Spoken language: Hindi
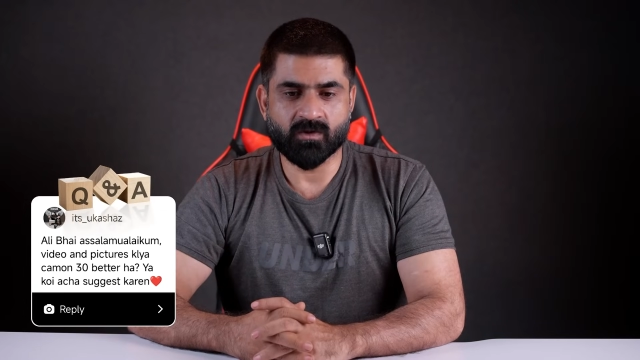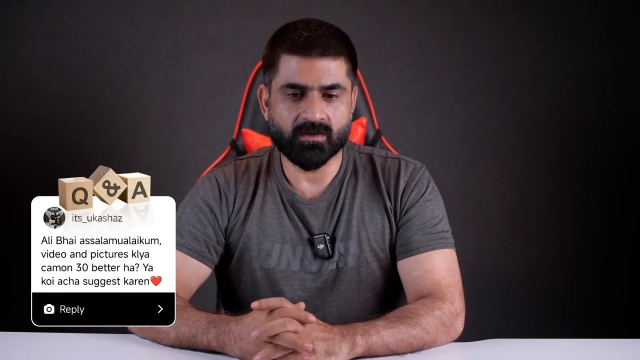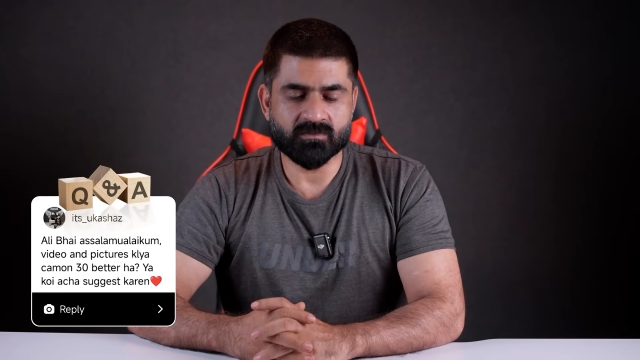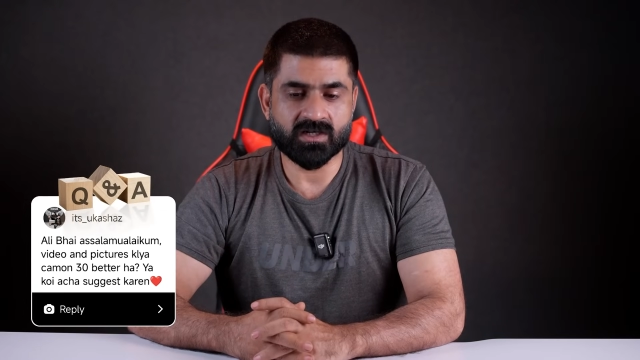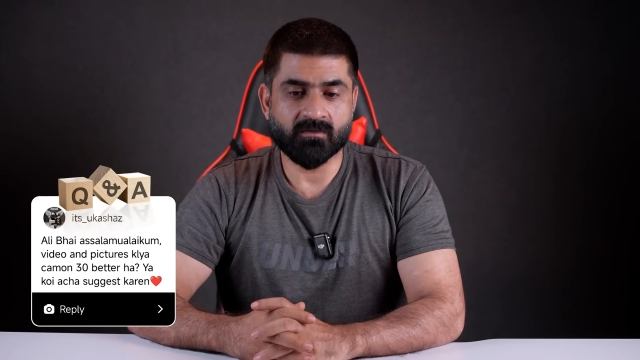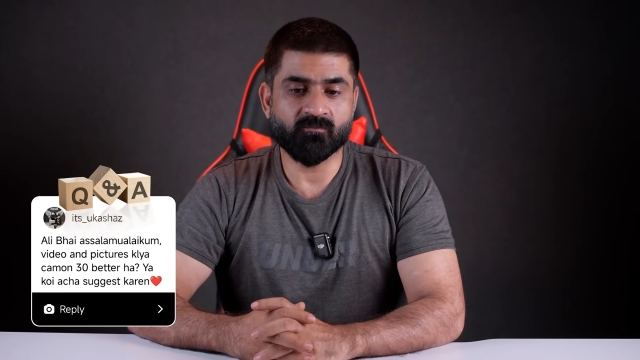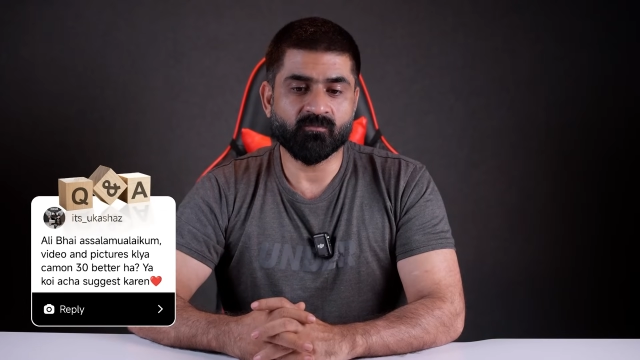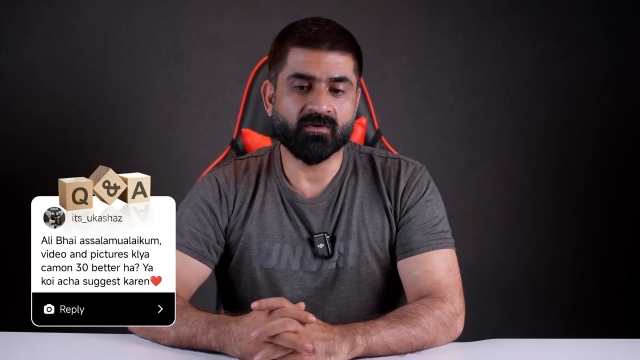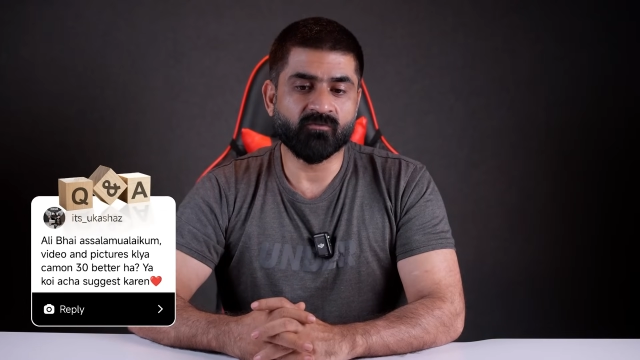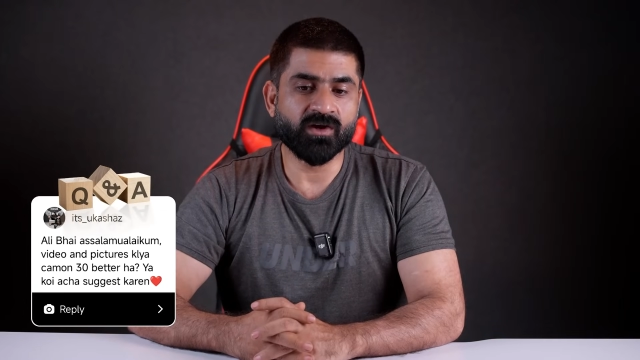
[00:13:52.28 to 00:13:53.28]
वालेकुम असलम
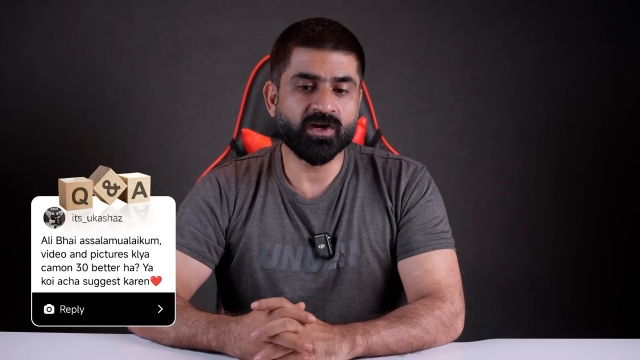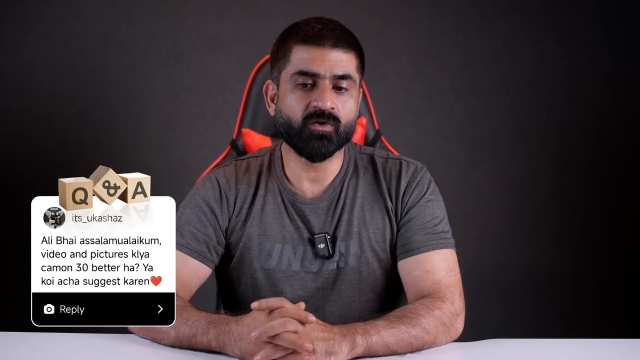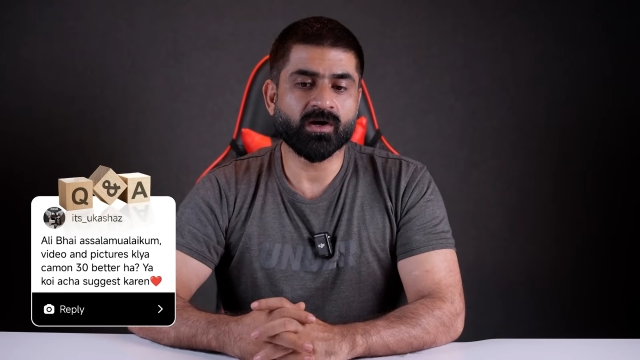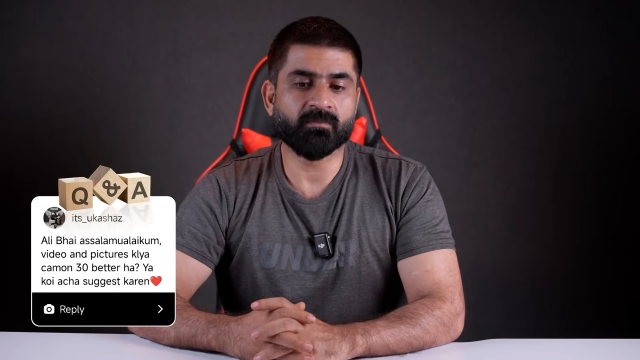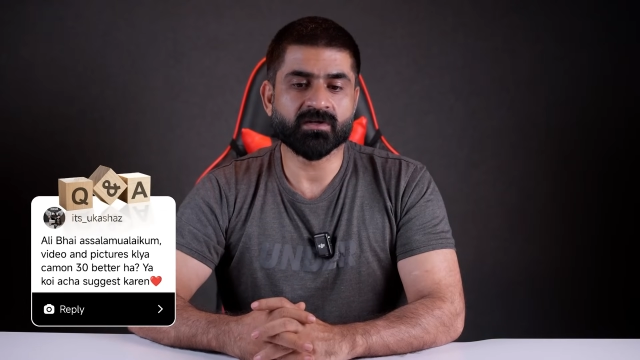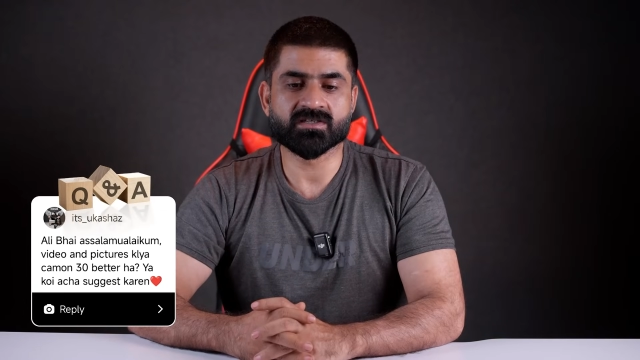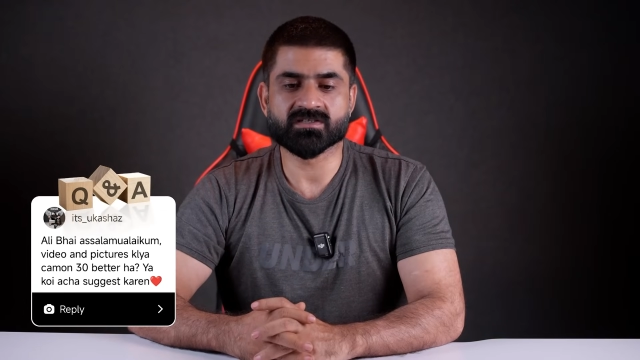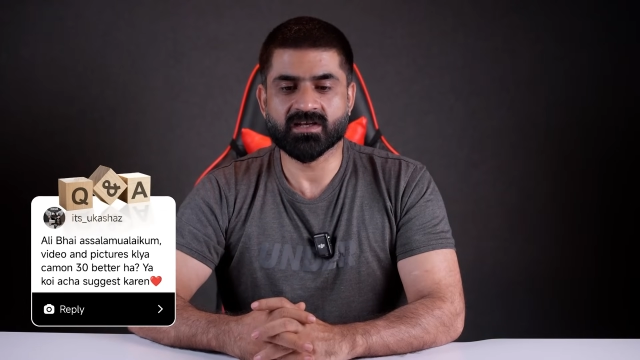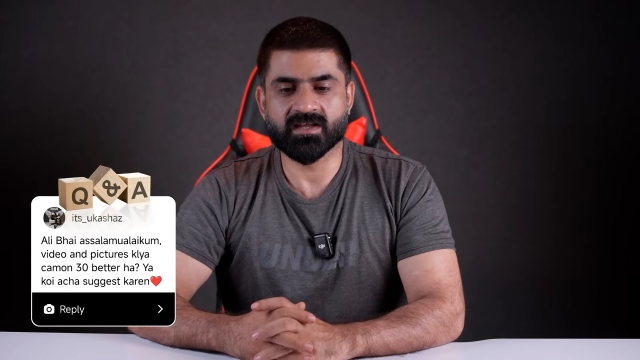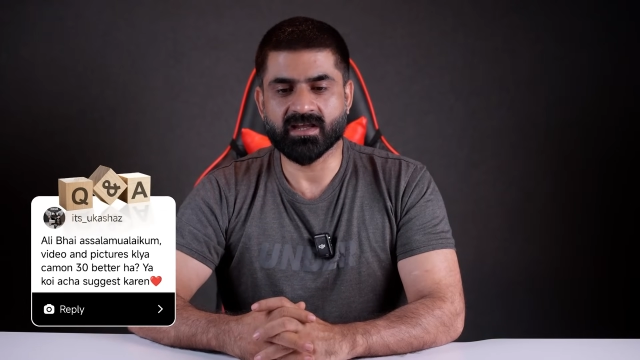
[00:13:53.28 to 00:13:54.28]
वीडियो एंड
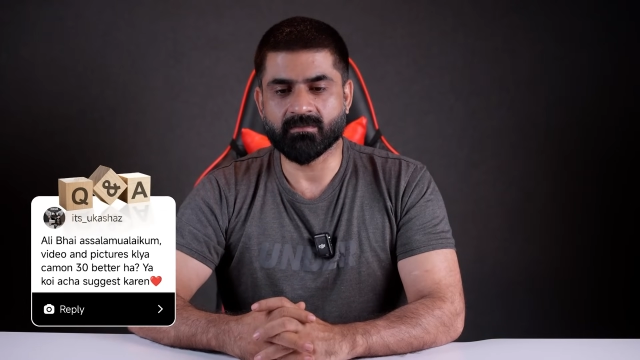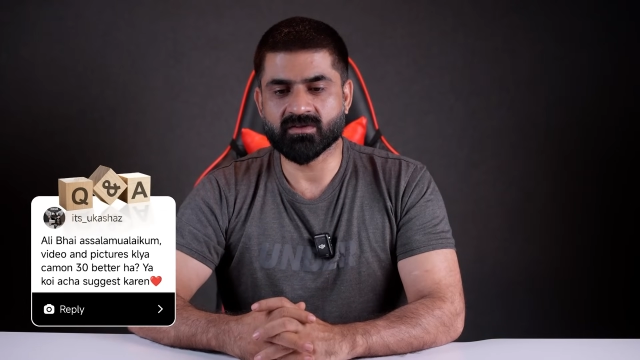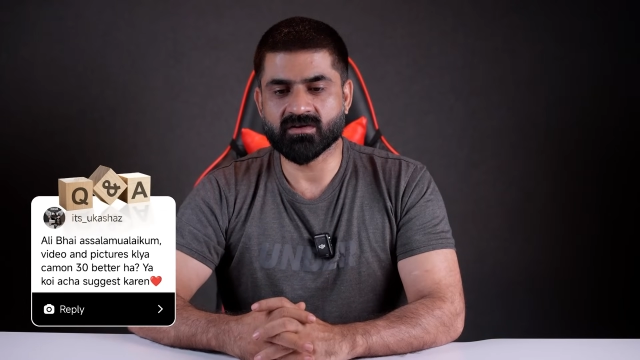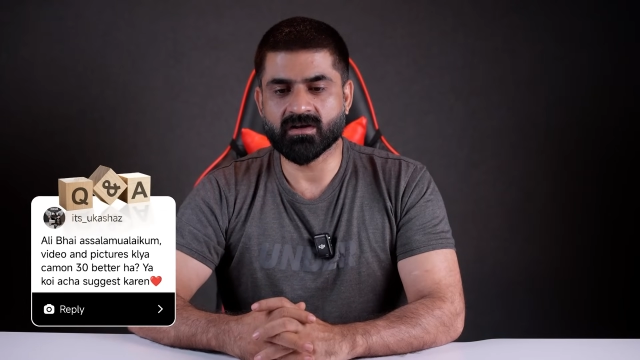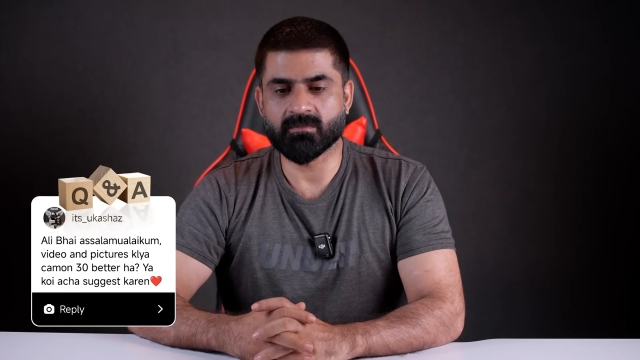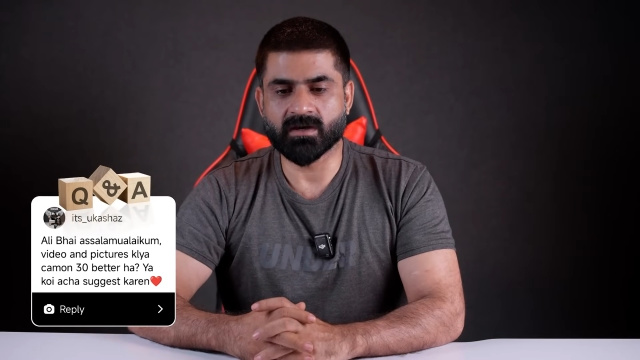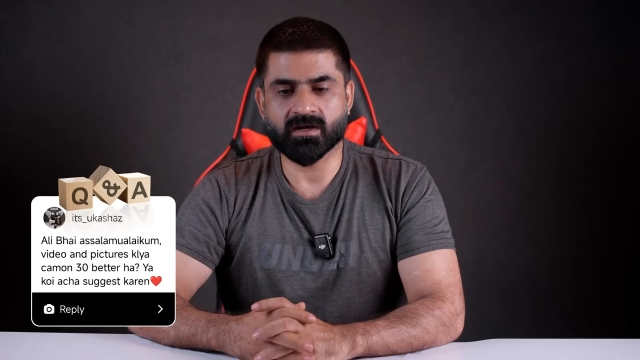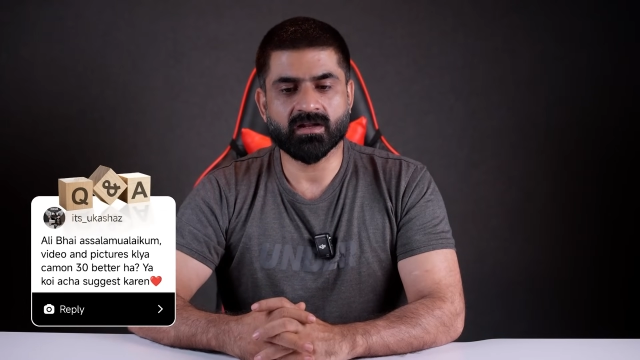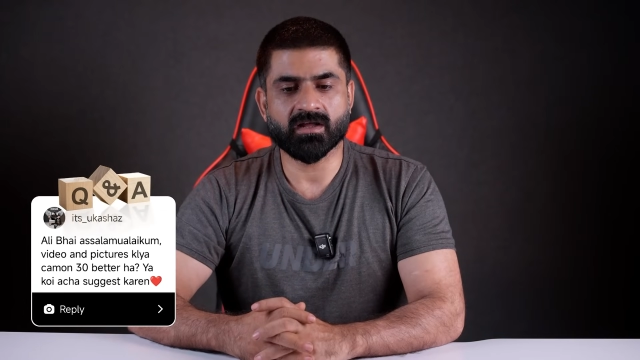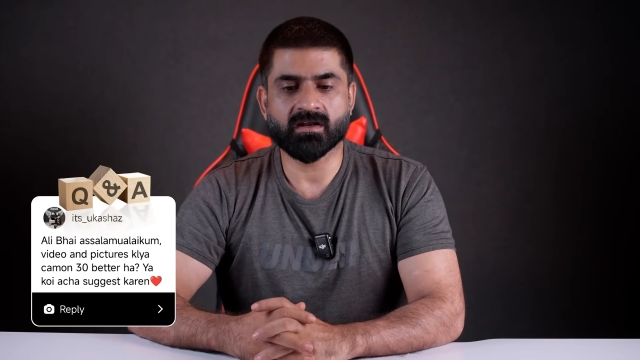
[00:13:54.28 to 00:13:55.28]
पिक्चर्स के लिए कैमन थर्टी
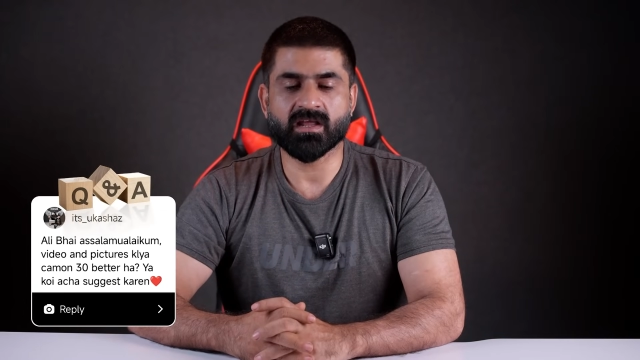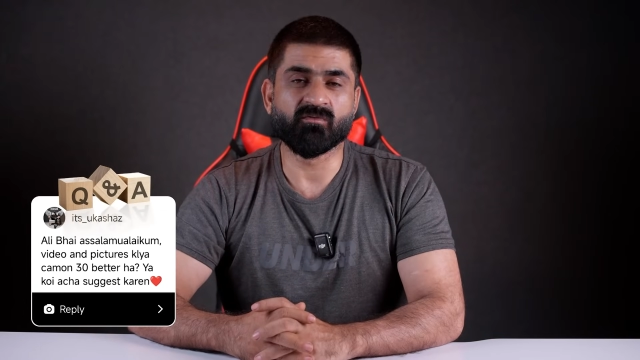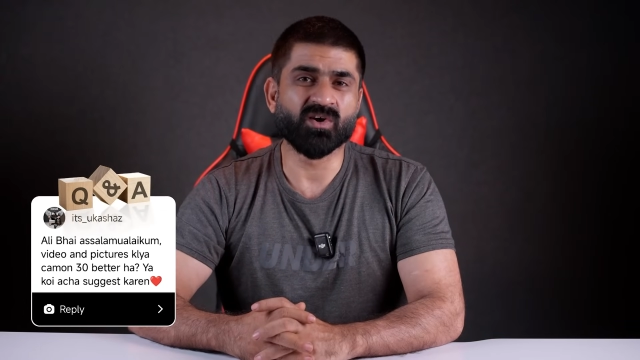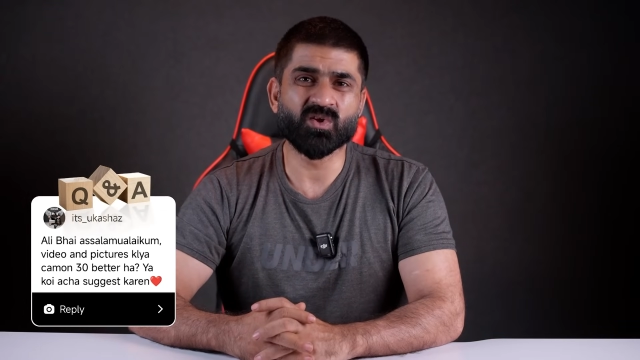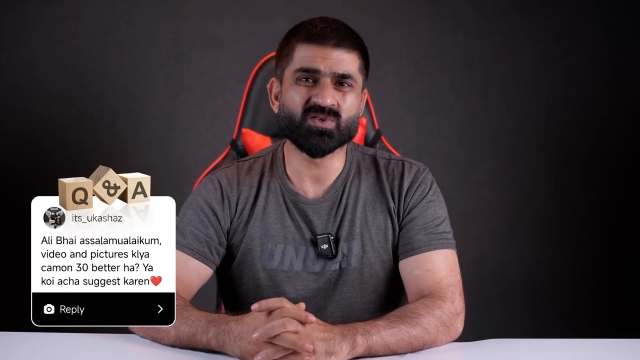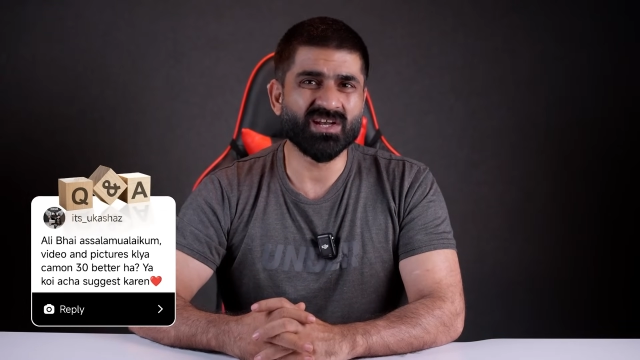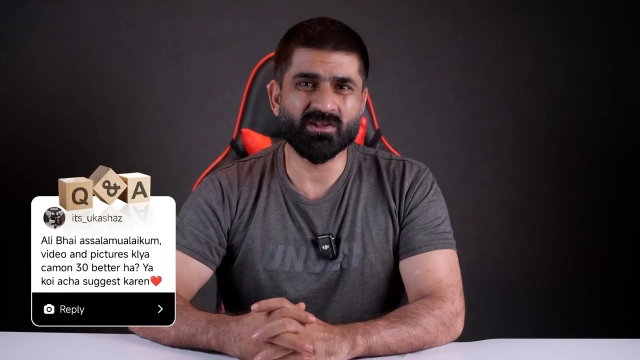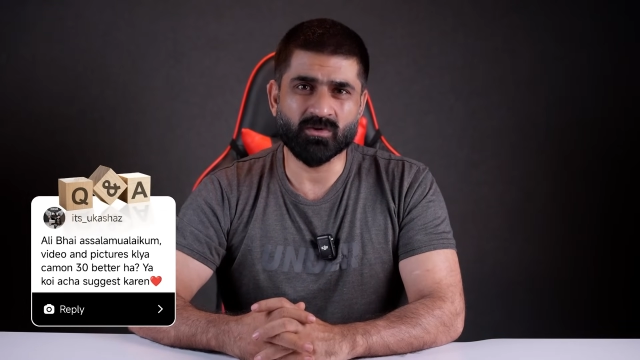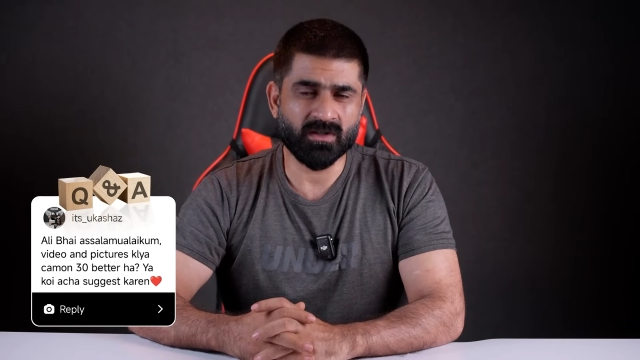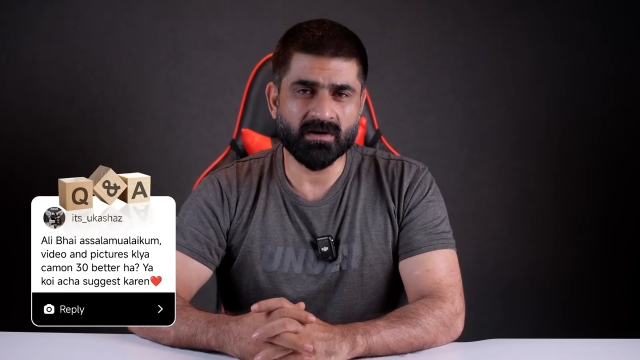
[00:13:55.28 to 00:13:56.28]
बेटर है नहीं वीडियोज़ के
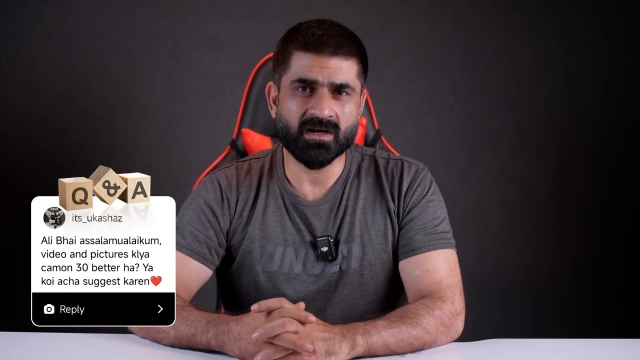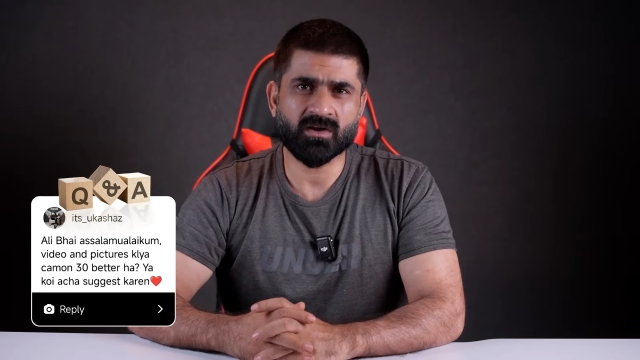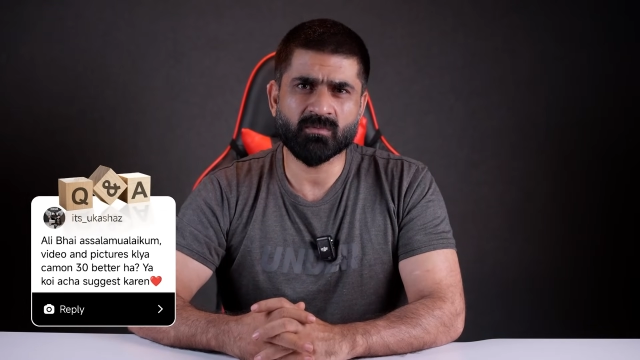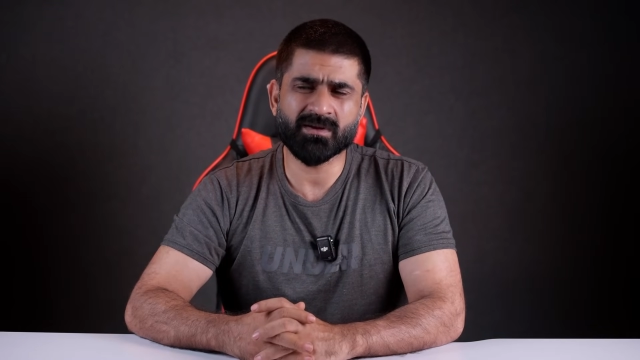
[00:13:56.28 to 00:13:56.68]
लिए तो नहीं बेटर